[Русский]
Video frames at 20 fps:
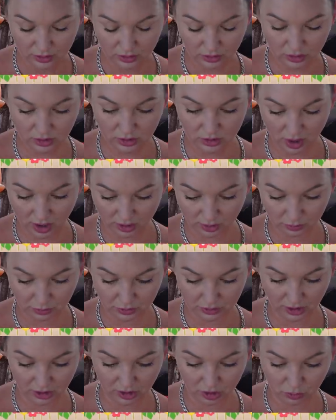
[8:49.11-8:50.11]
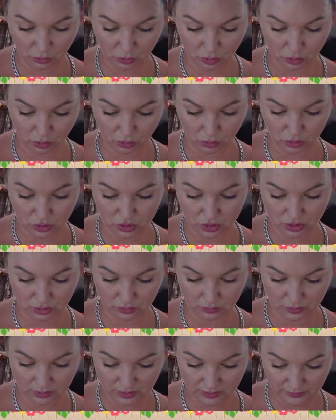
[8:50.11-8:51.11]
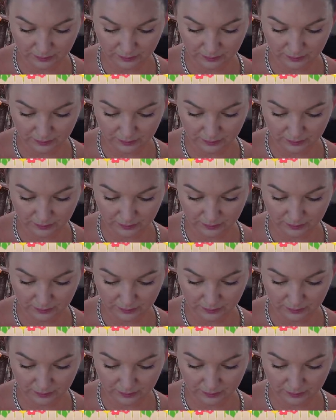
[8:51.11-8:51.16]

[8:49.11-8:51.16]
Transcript: Не надо быть таким грустным.